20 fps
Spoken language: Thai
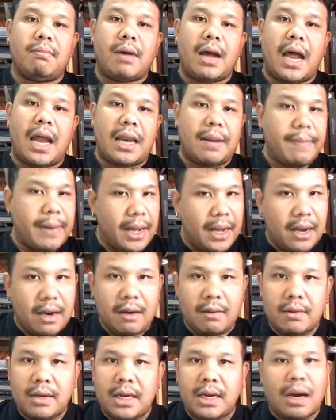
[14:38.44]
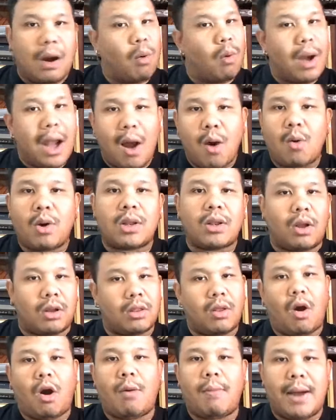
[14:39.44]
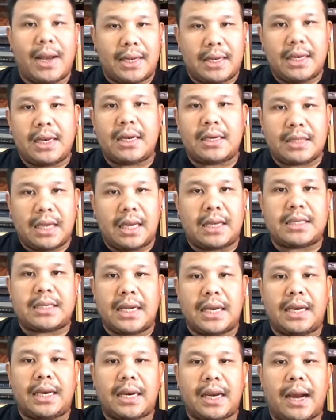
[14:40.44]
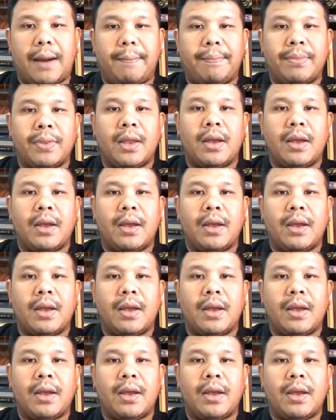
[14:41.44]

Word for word: อันนี้เป็นเรื่องที่เขาเล่ากันต่อๆมาเรื่องจริง ๆ นะครับ